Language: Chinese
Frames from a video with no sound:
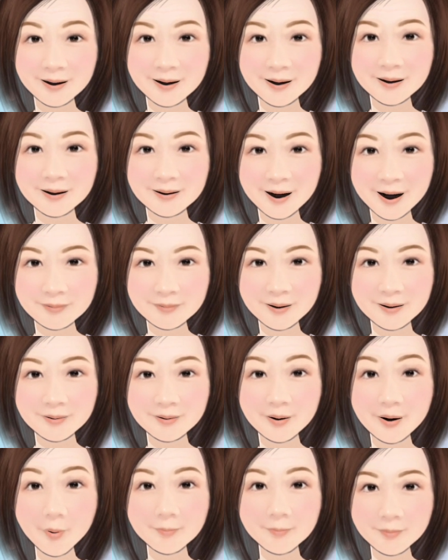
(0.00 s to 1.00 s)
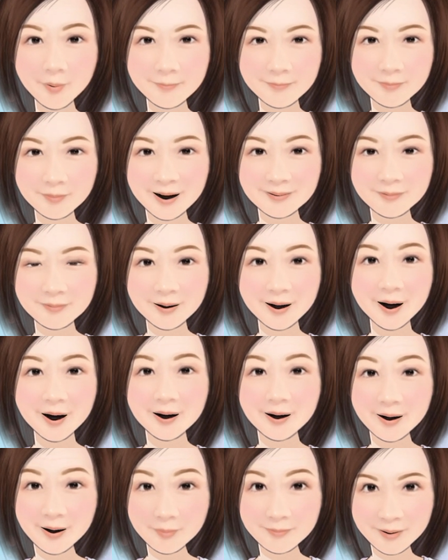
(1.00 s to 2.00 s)
建议家长找方便。
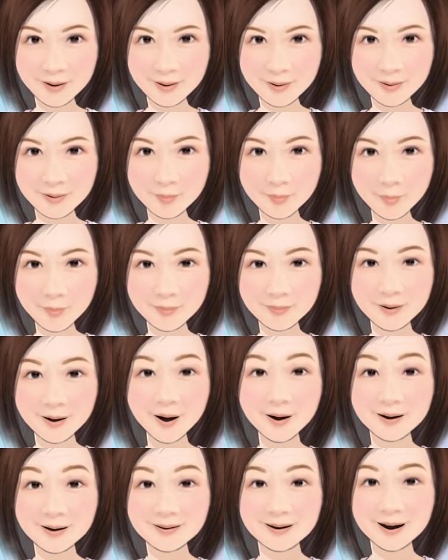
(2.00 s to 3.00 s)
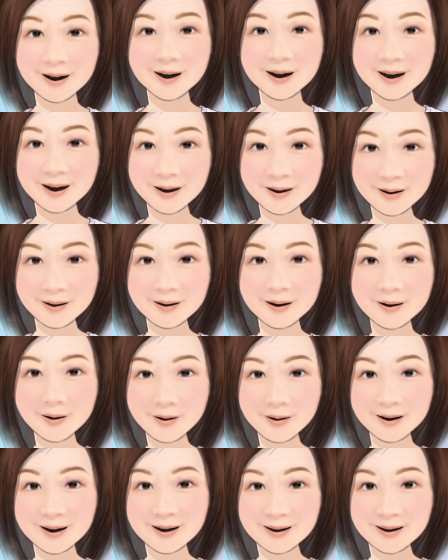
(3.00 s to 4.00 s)
设备齐全，而且医师
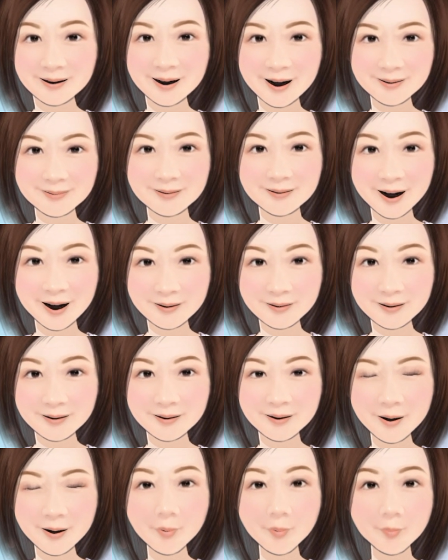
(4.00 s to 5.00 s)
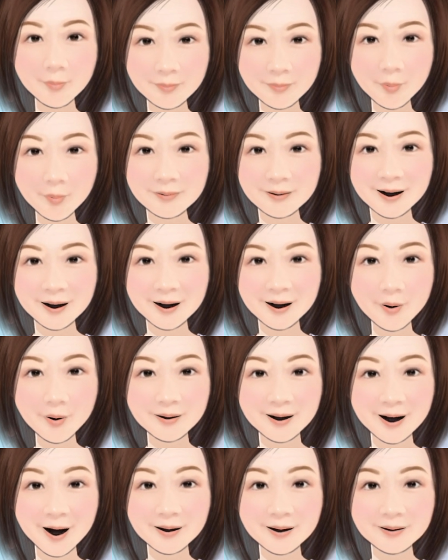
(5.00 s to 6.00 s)
值得信赖的眼科为优先
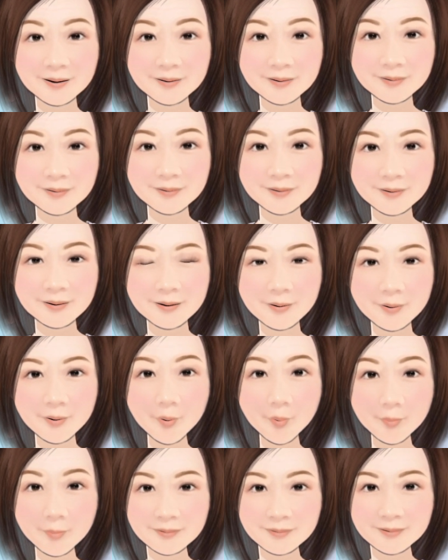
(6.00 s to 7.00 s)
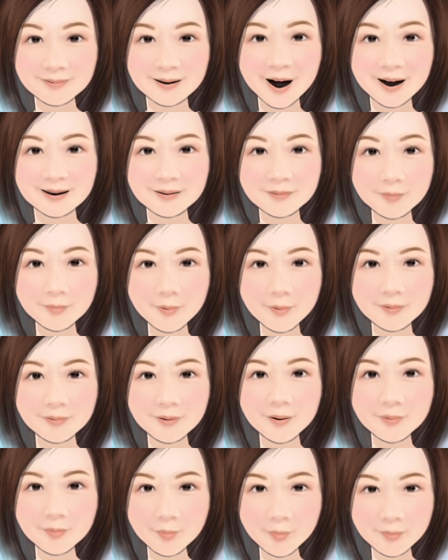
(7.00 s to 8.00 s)
考量。若是大医
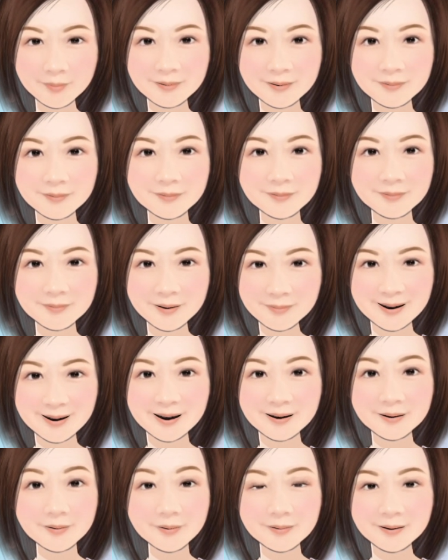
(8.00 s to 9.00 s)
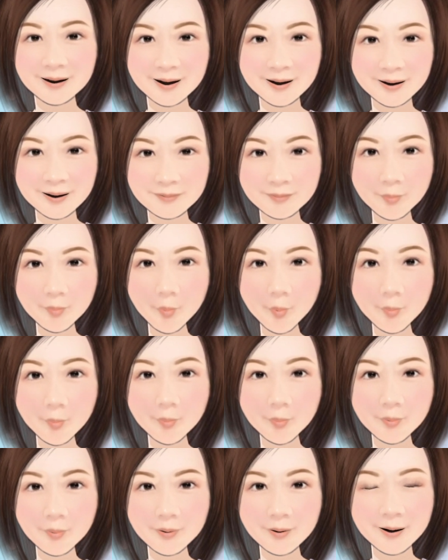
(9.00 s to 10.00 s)
院，有可能等待时间很
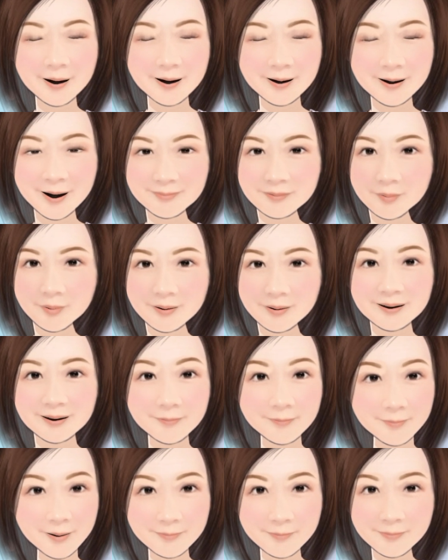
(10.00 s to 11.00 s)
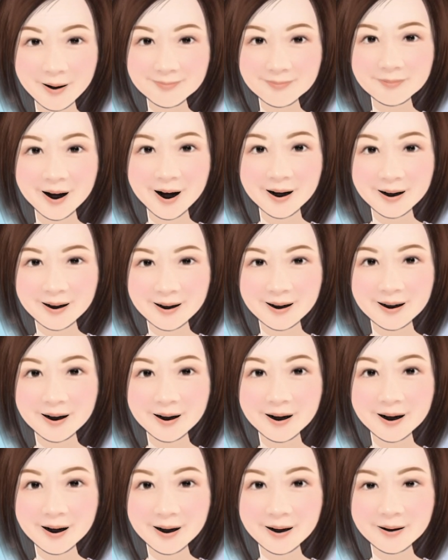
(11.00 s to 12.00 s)
久，看诊也没办法很
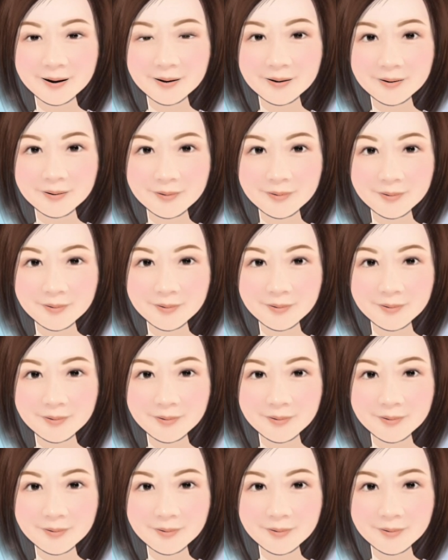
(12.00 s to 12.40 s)
仔细。